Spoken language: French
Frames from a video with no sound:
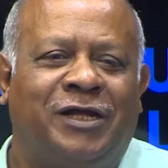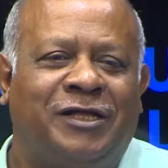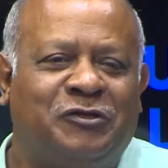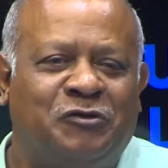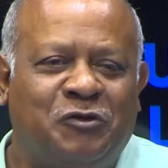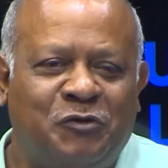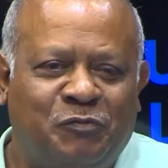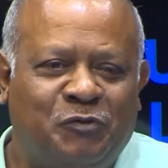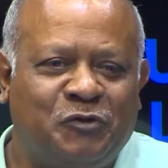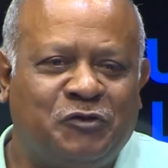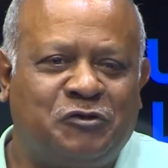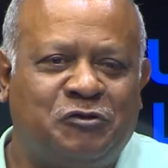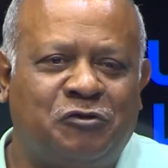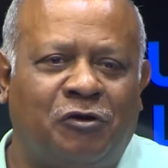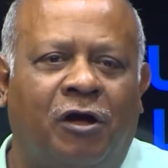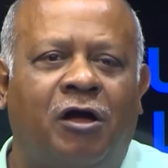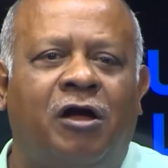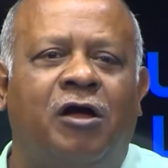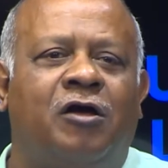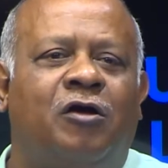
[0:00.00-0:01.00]
deux postures.
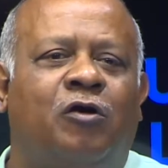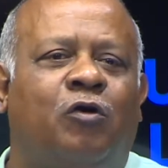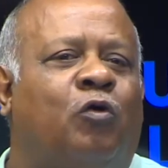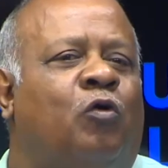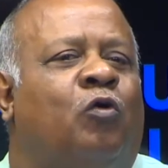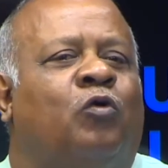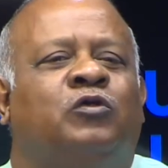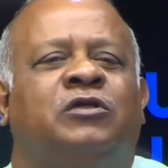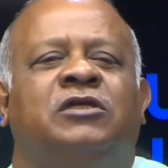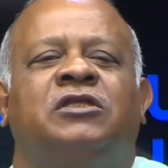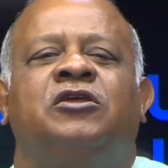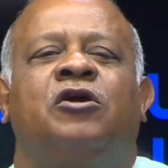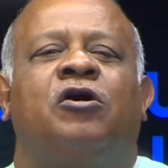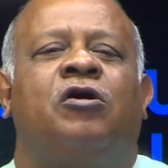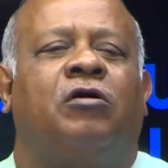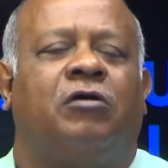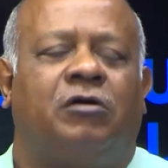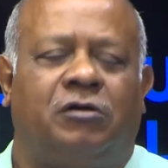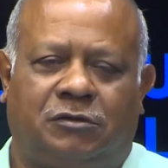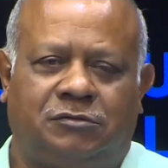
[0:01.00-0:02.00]
Un, on
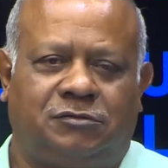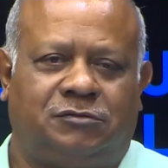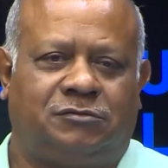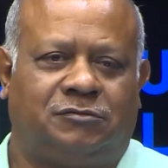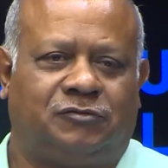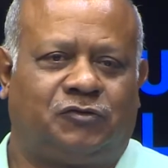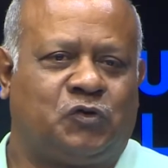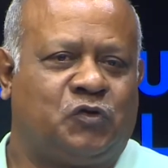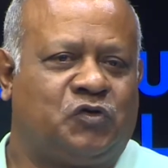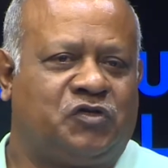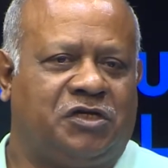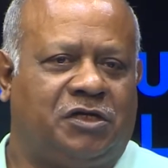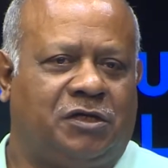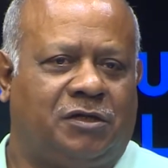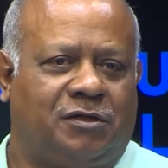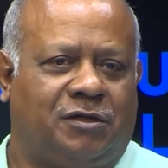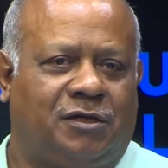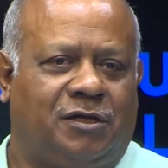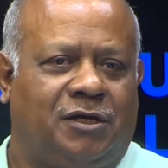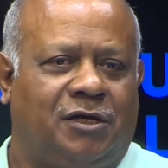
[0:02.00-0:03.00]
ignore ce que c'est.
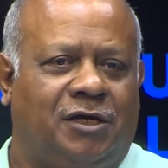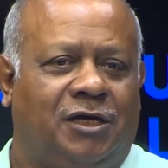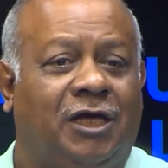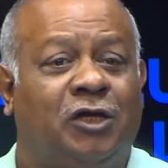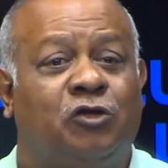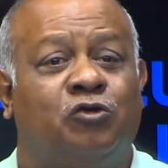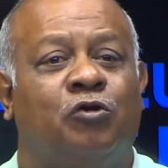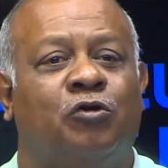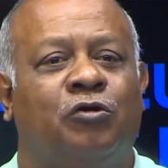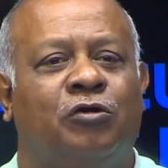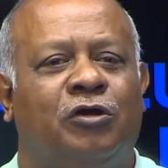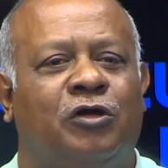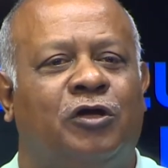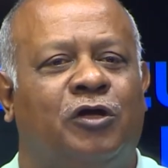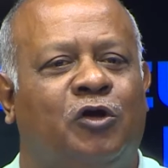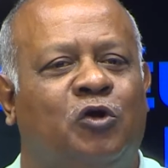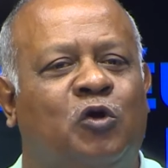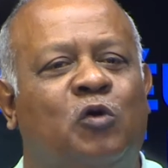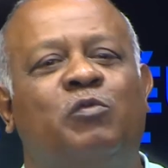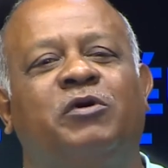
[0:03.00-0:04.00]
Et deux,
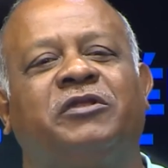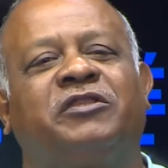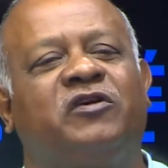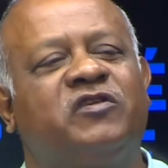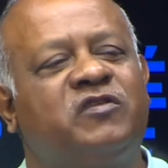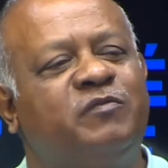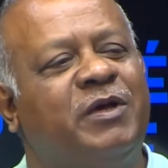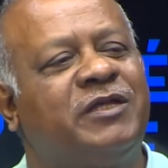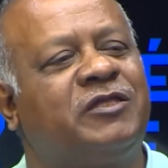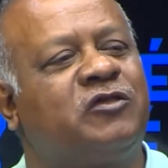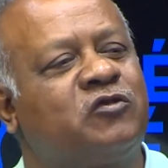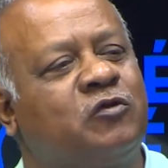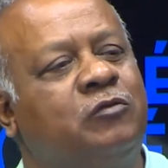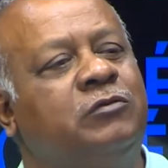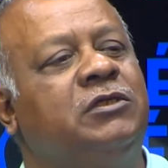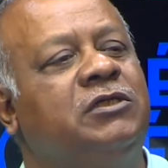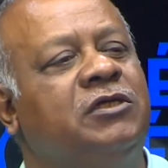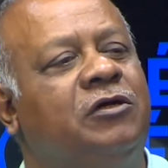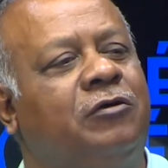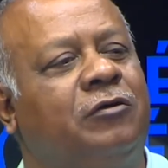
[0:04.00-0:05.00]
comment transmettre ce
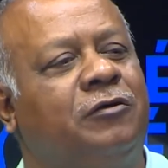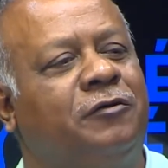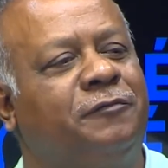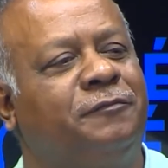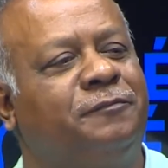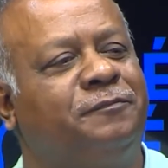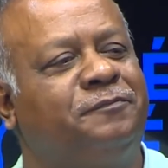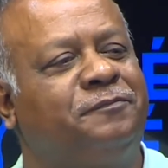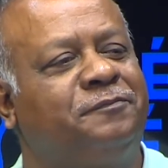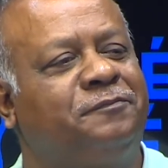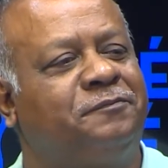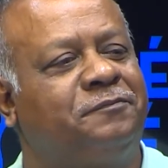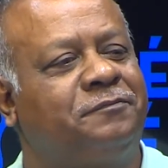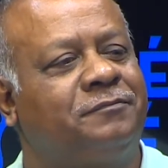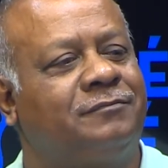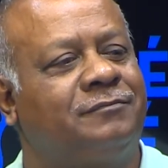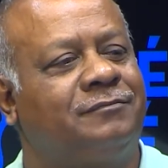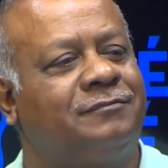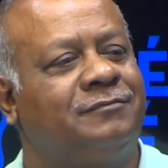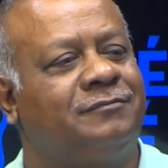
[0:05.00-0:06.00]
qu'on ignore.
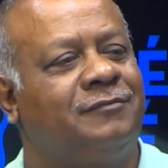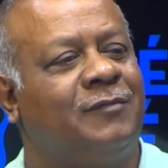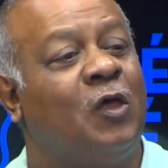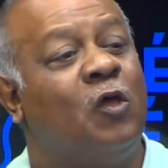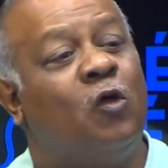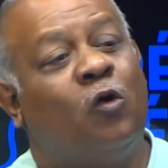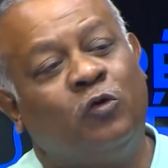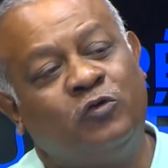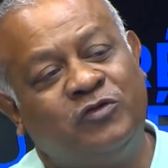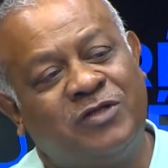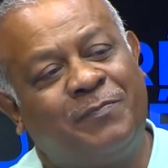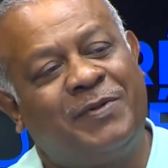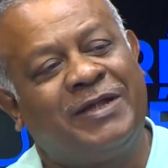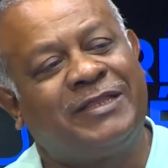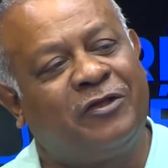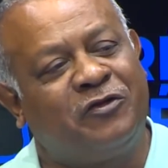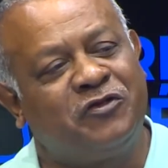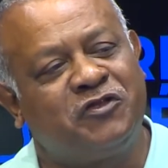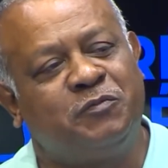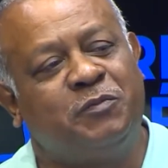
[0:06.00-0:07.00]
On ne nous a pas
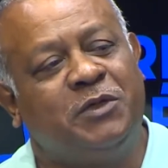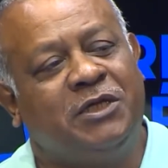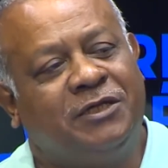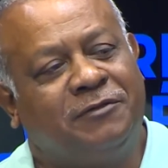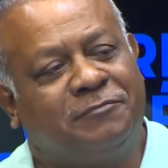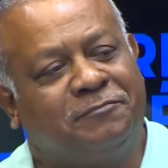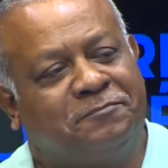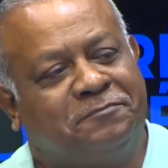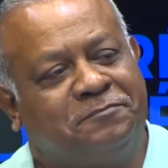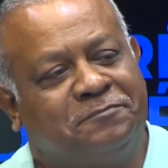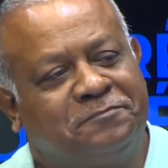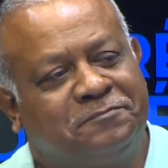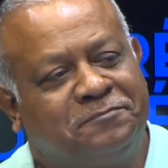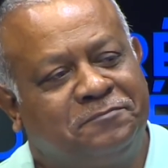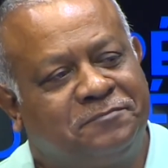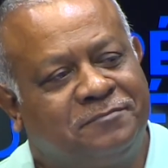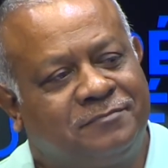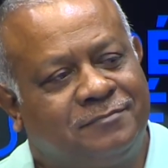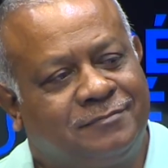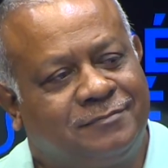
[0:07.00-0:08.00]
transmis.
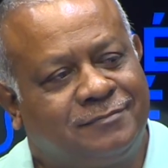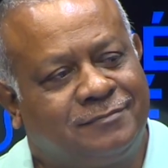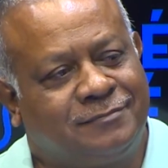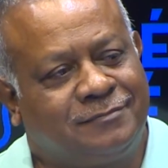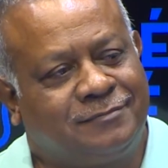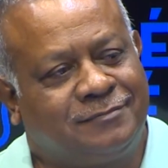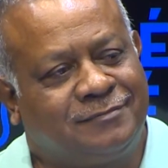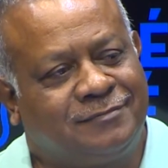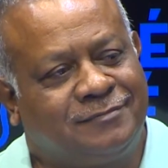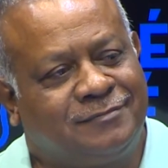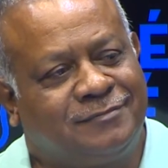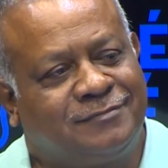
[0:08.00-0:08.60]
Mais, ben, ben, on ne peut